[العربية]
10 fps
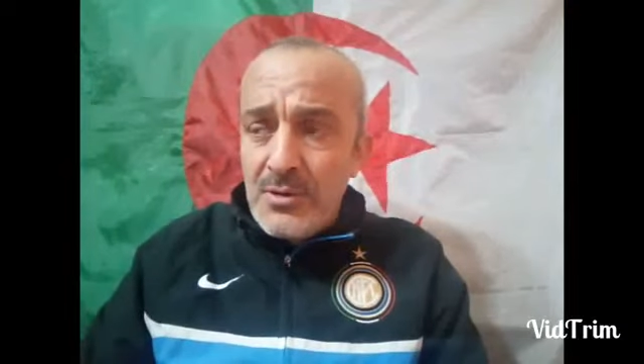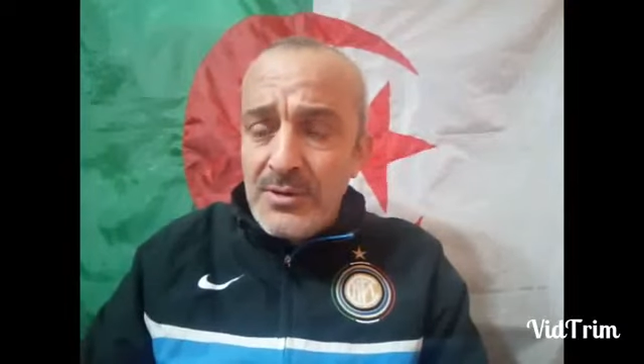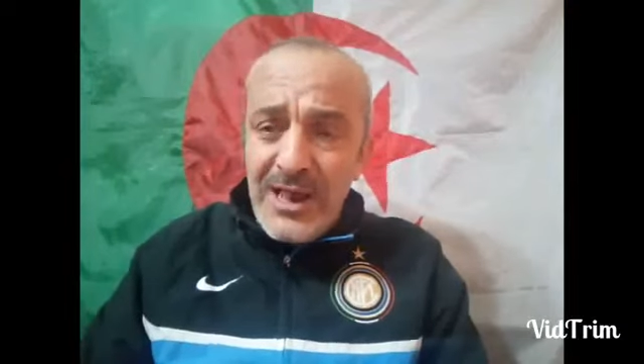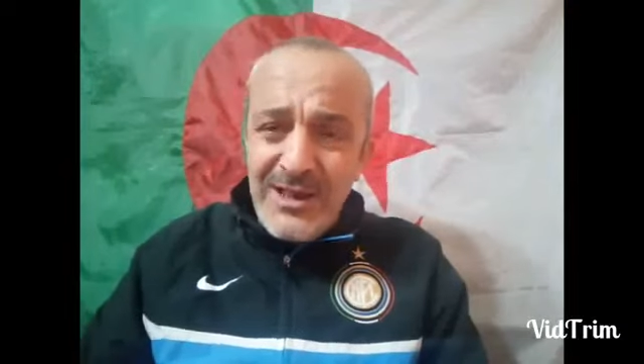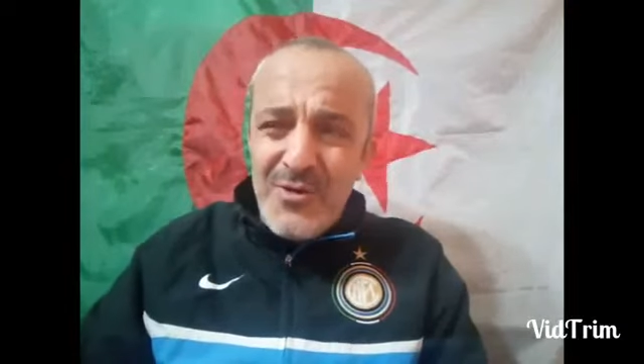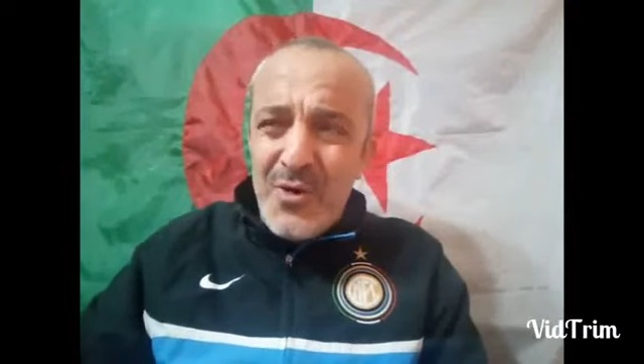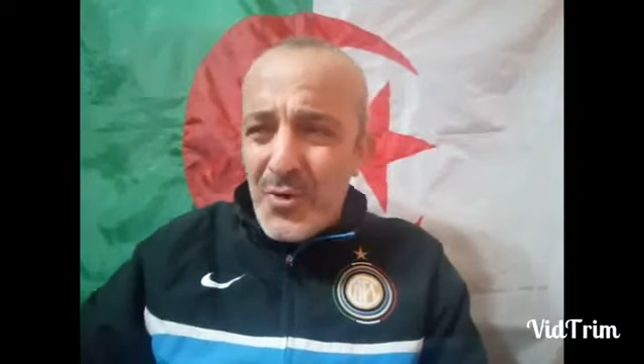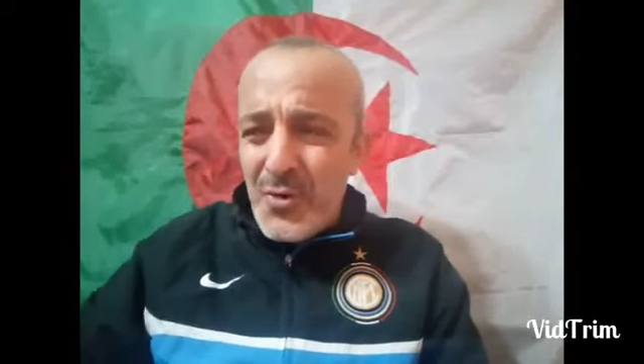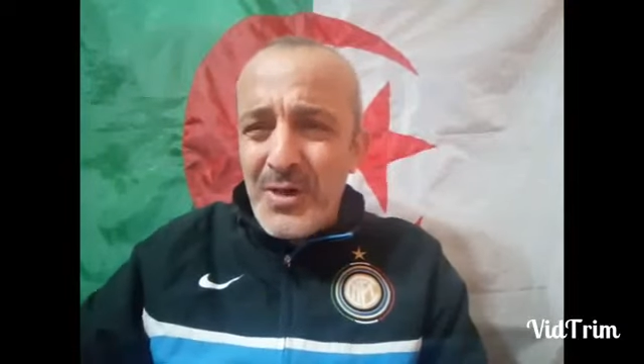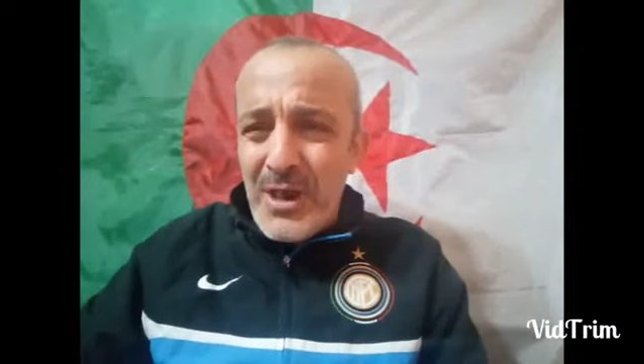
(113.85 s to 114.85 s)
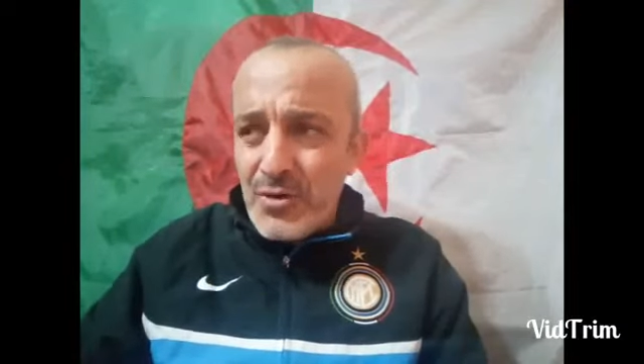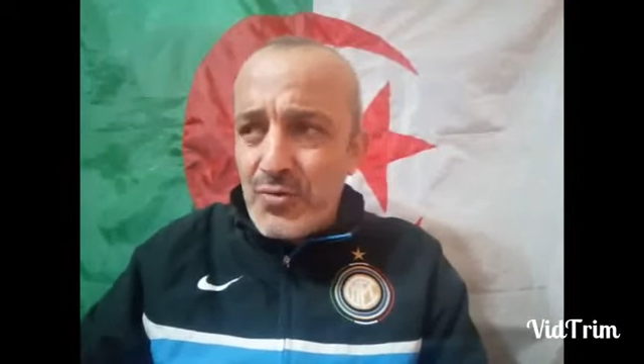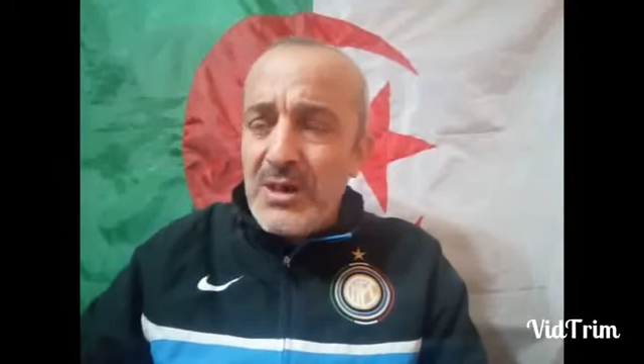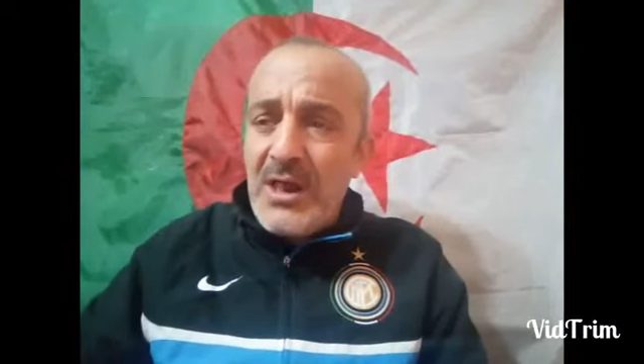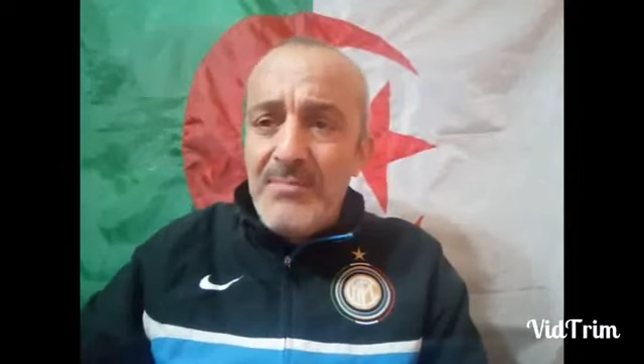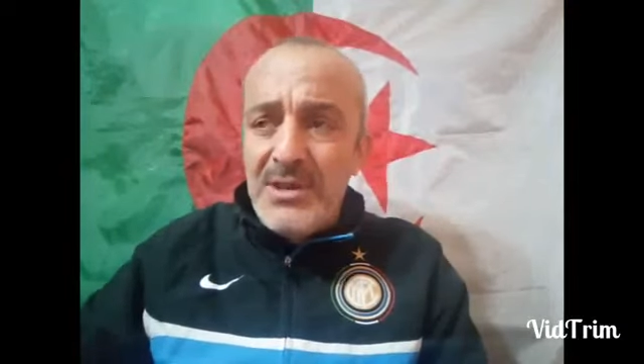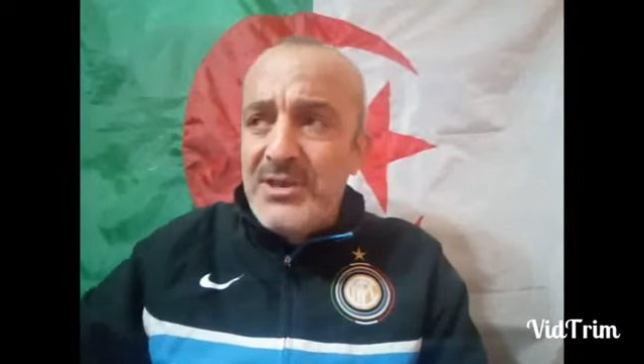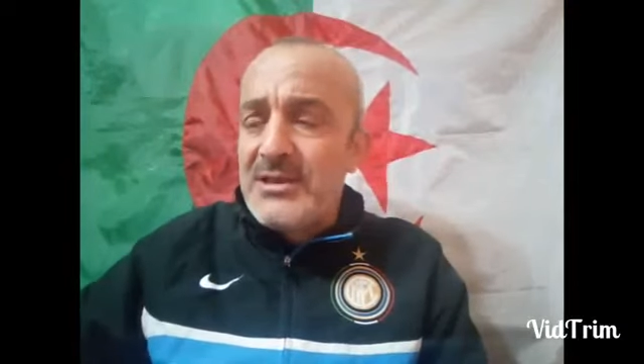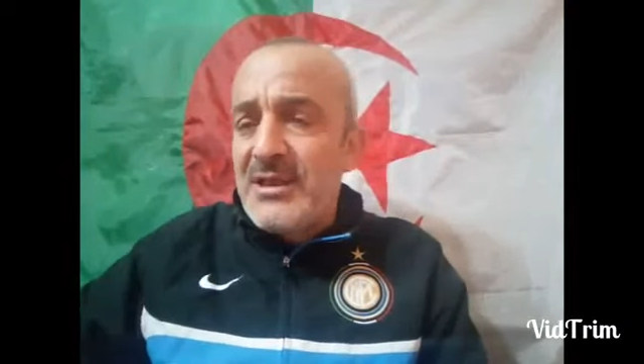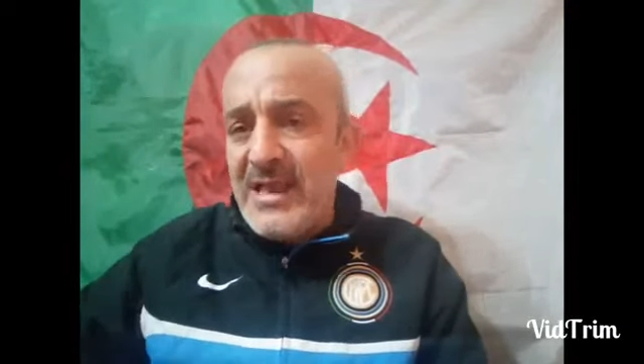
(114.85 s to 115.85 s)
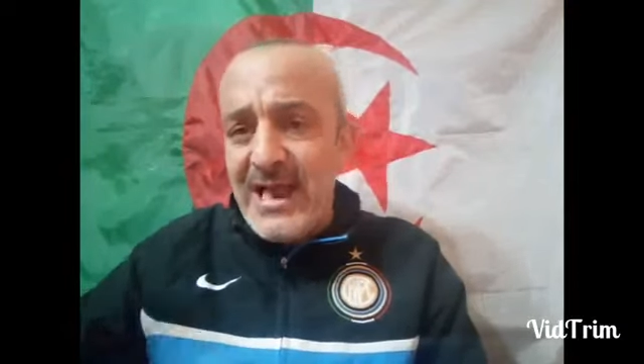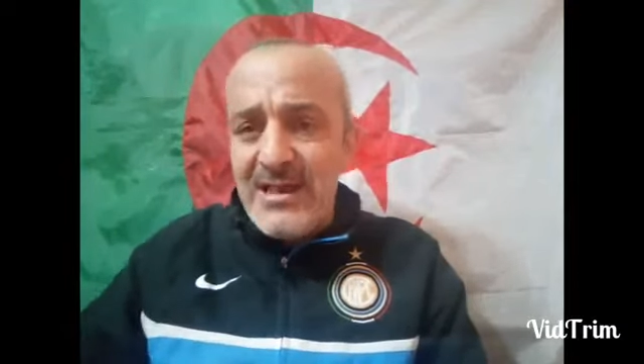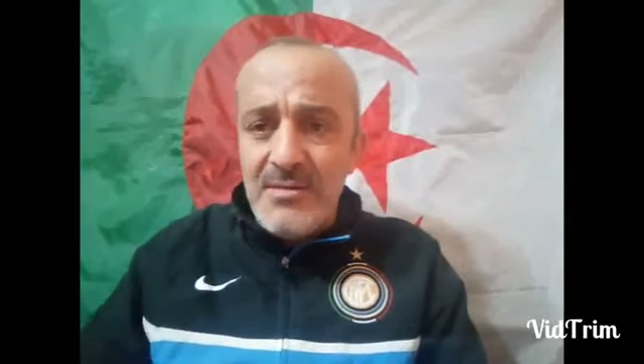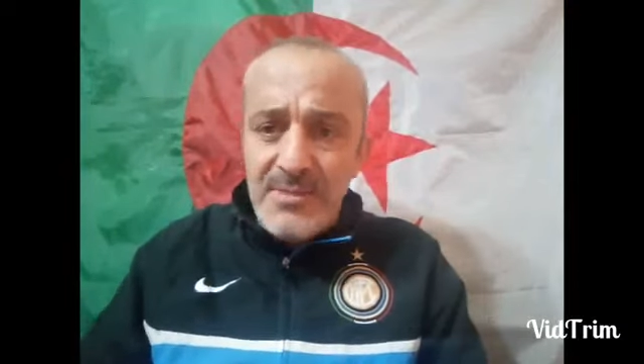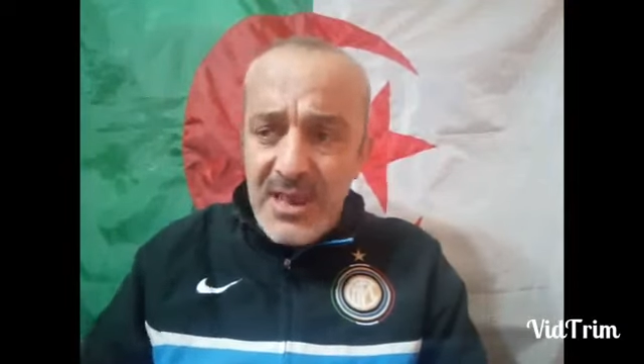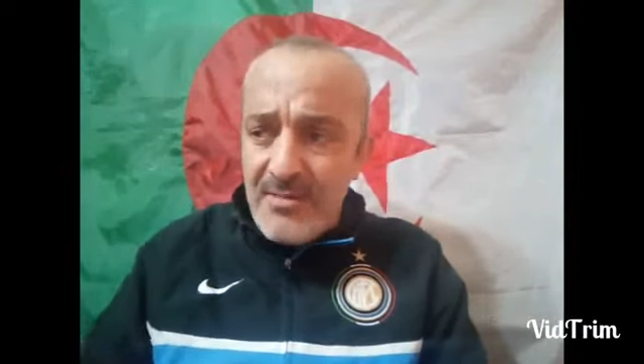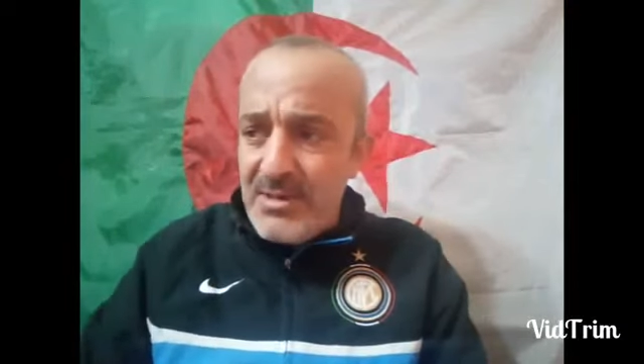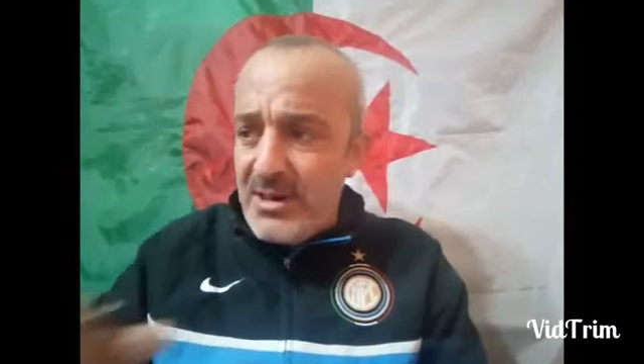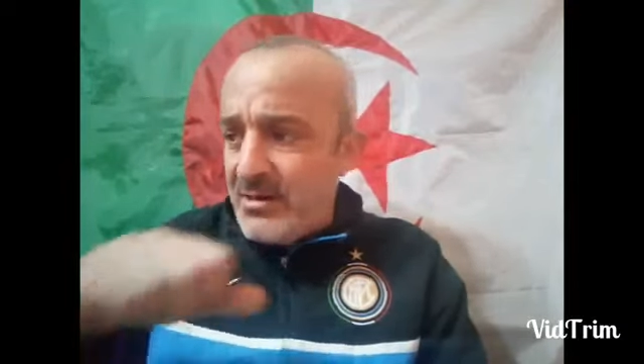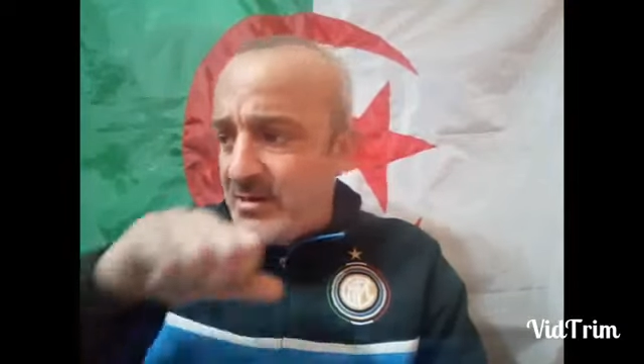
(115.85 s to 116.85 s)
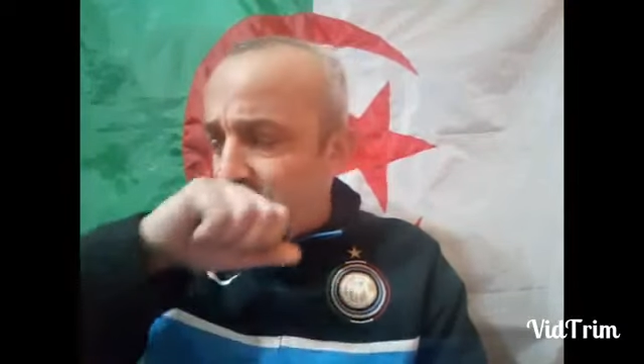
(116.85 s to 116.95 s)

تاع الكورونا وصوالح مدت العالم كامل